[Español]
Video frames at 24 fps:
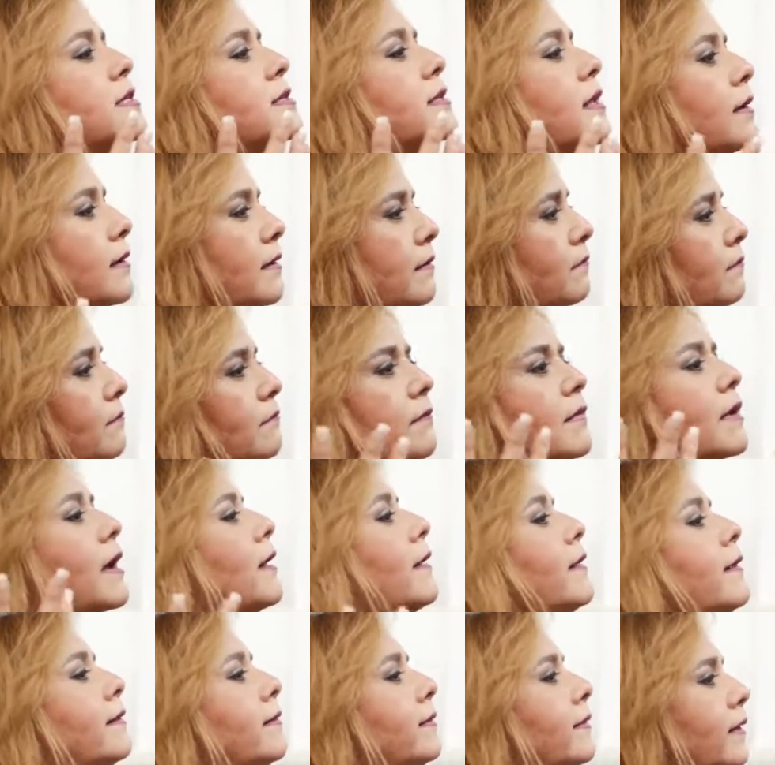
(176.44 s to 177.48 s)
esta
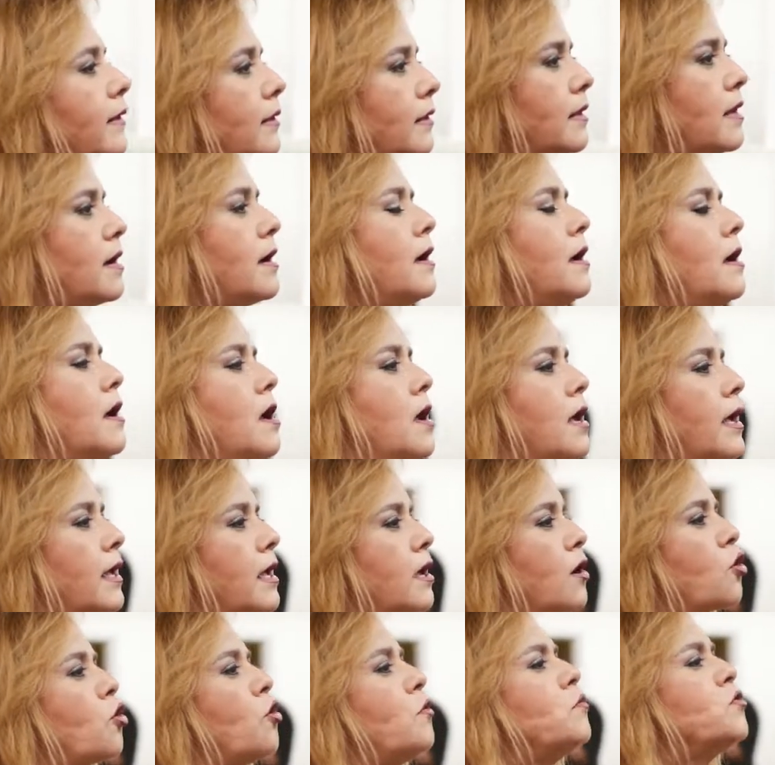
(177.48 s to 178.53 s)
calientita.
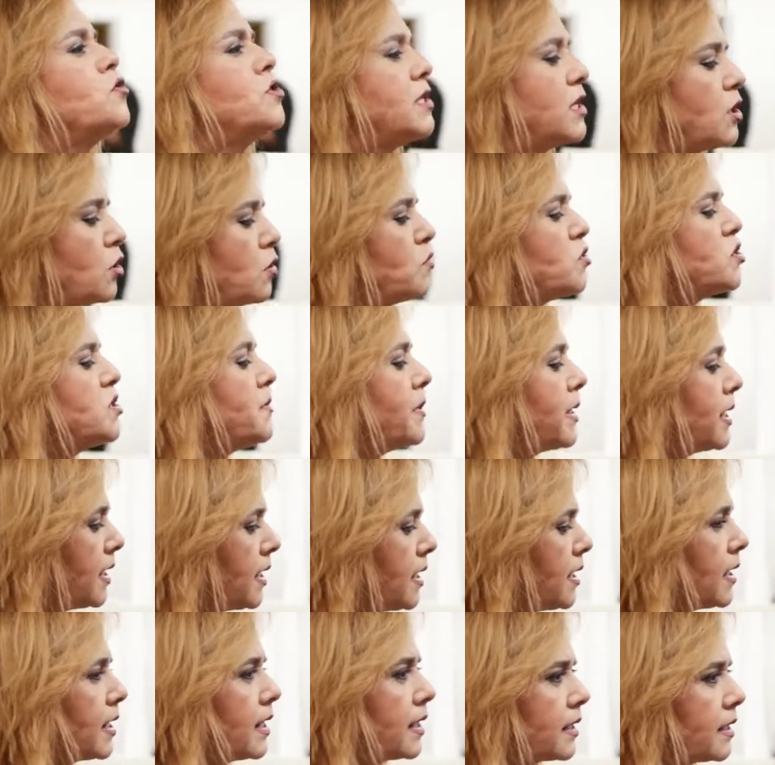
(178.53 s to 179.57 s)
¿Cómo se, ¿Cómo se
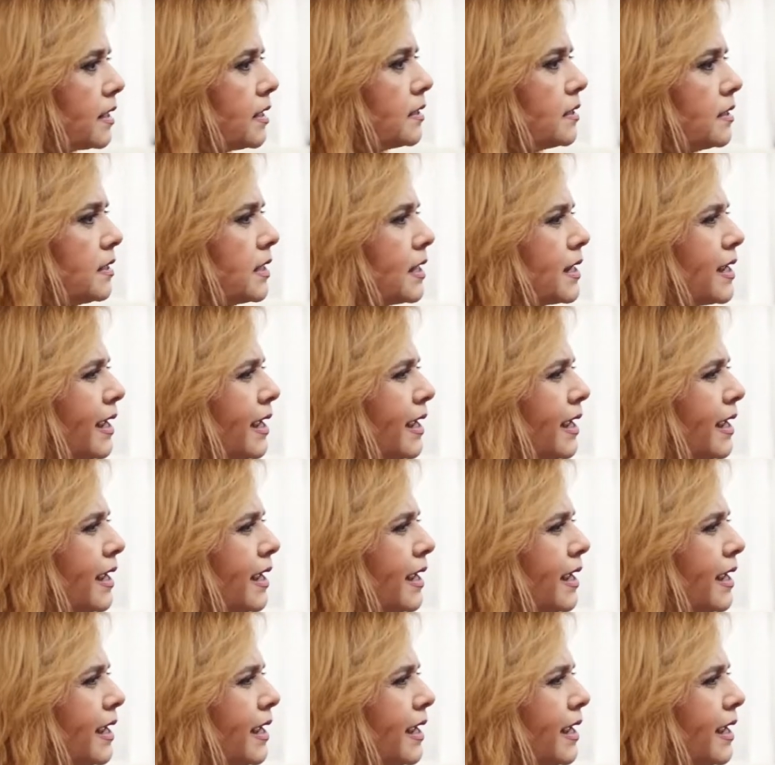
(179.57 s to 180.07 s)
maneja la queratina?